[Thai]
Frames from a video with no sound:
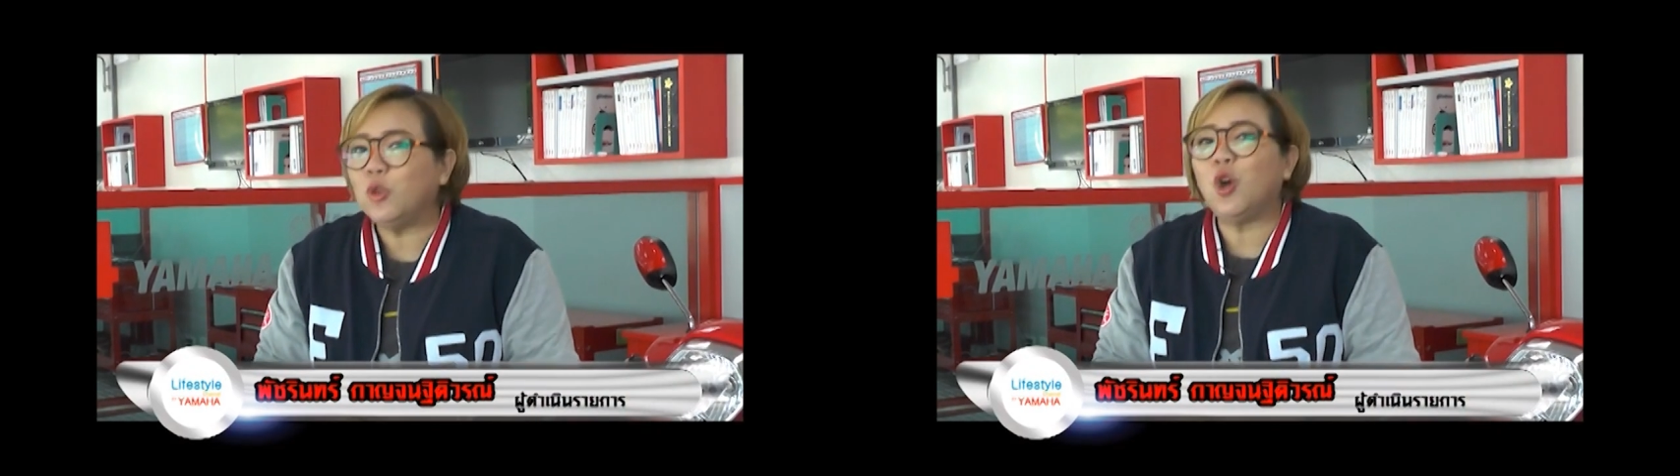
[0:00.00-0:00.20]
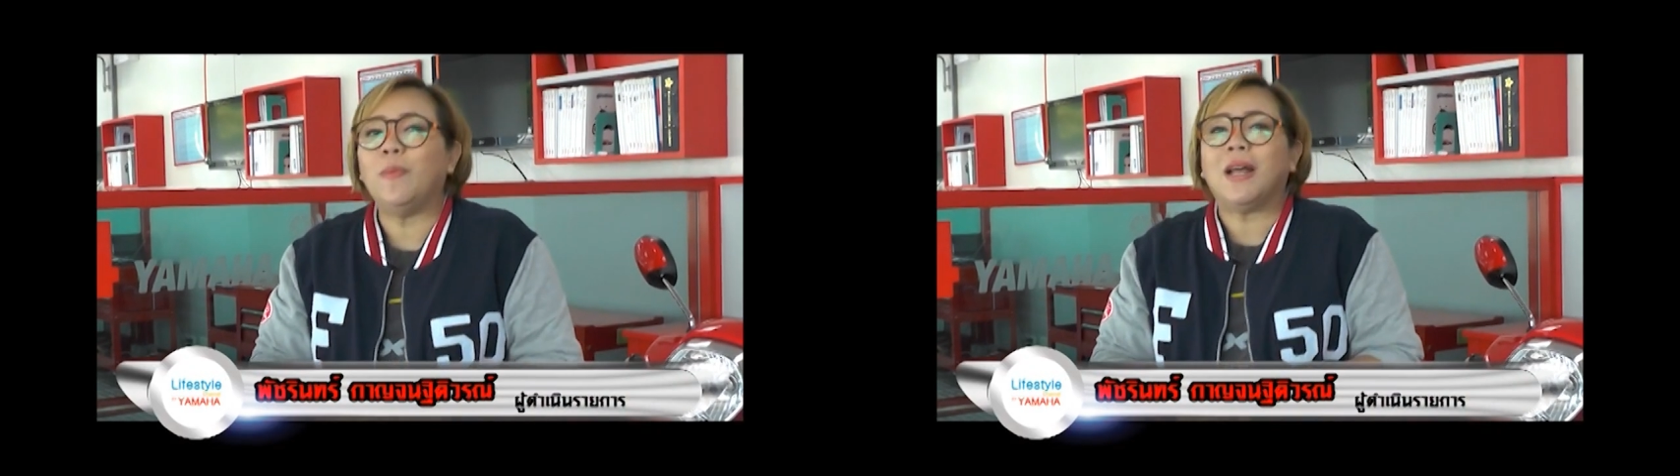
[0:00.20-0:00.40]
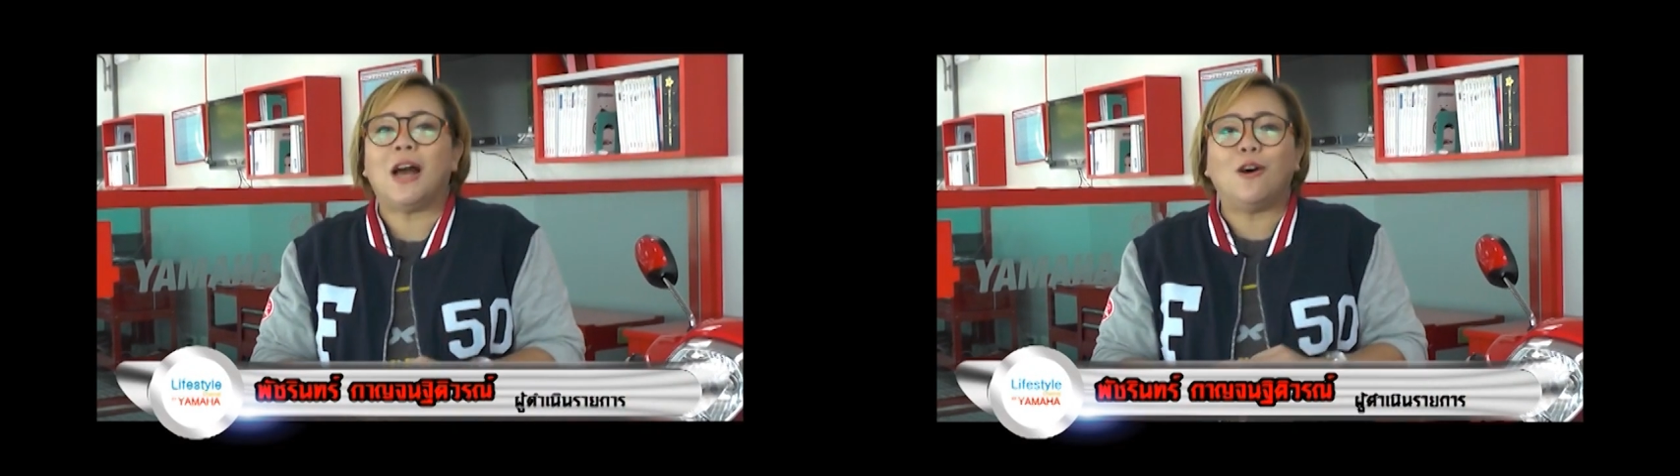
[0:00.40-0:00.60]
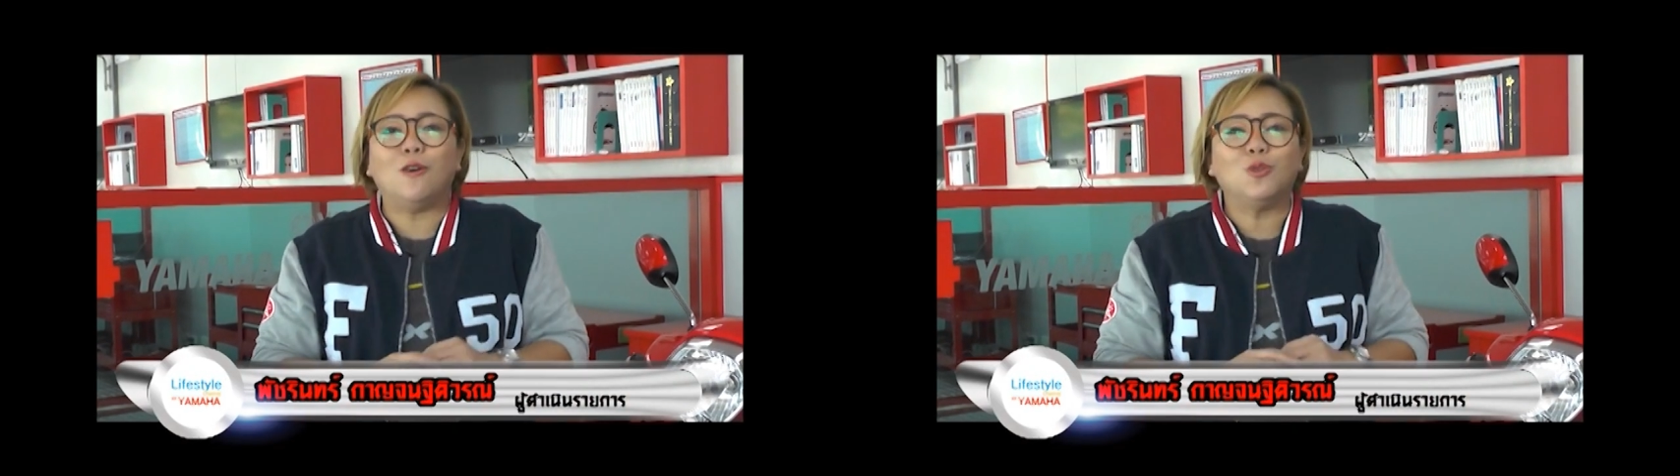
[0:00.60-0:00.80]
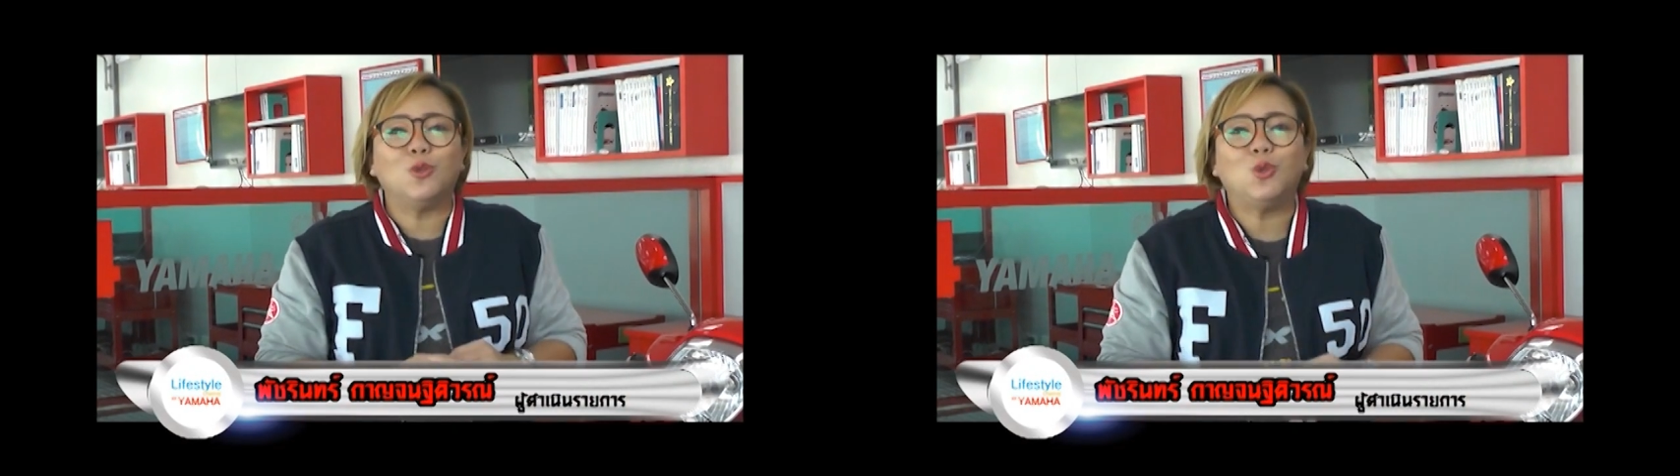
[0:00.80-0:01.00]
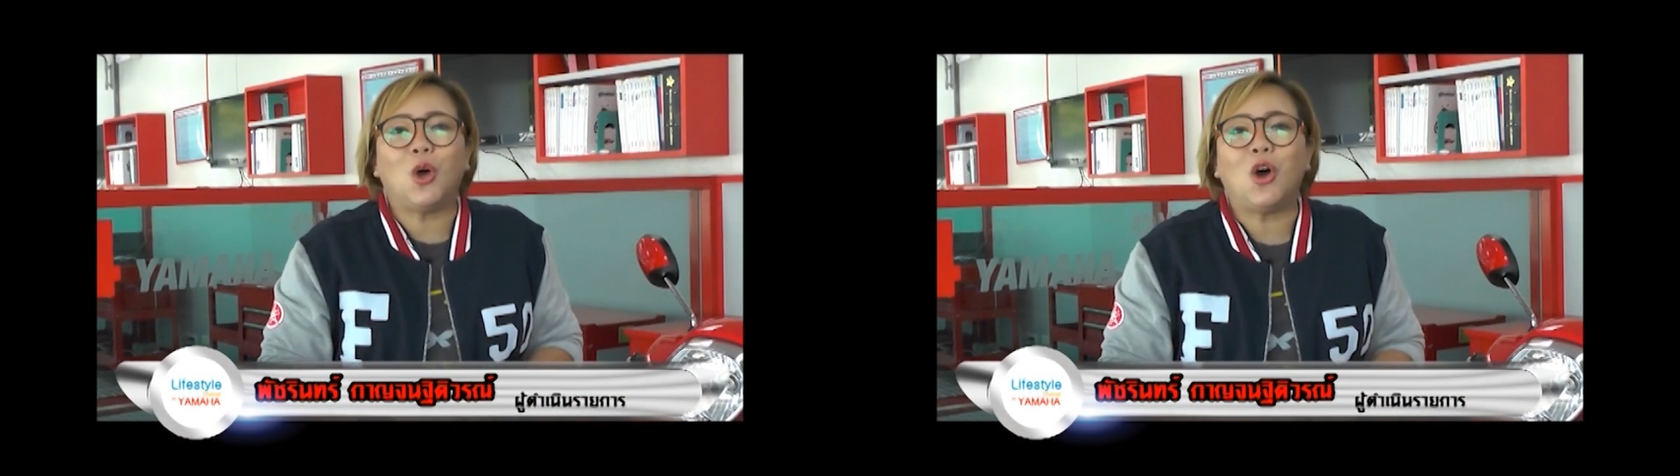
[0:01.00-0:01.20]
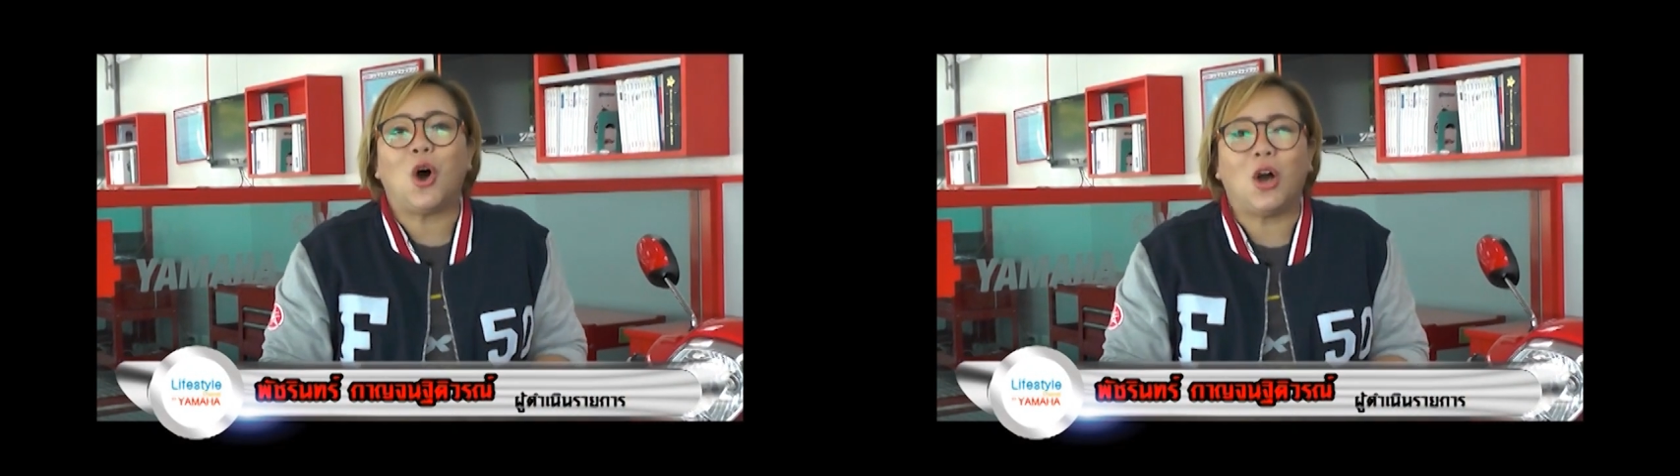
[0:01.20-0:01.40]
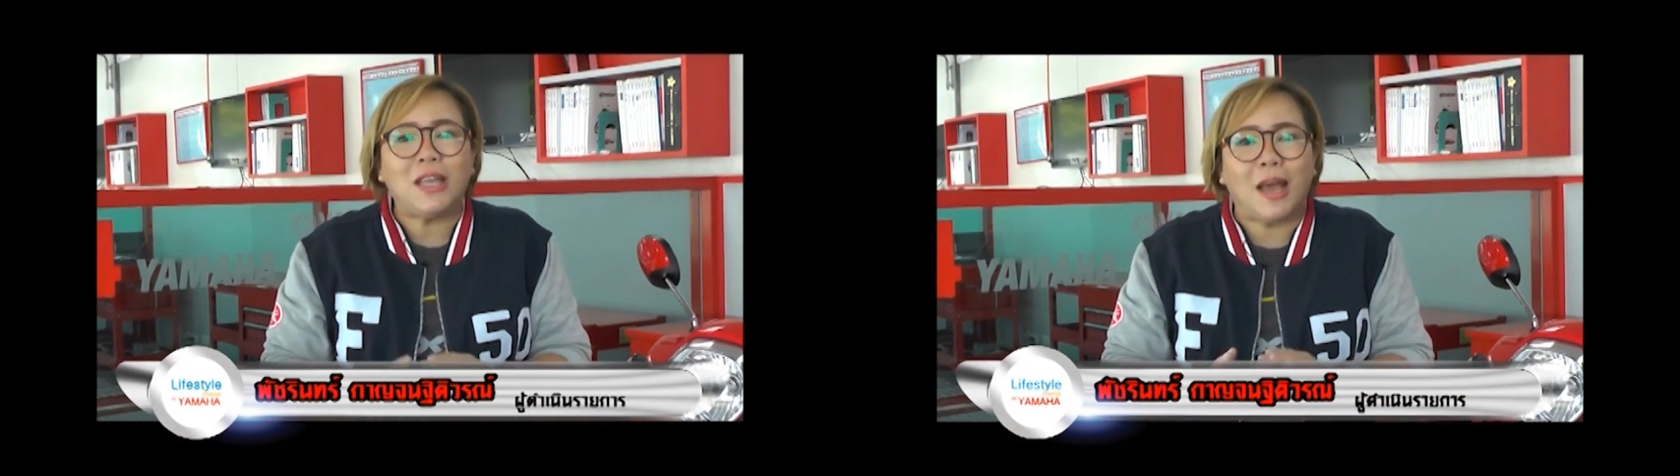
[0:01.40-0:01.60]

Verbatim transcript: คุณผู้ชมนะคะเข้าสู่ช่วงของ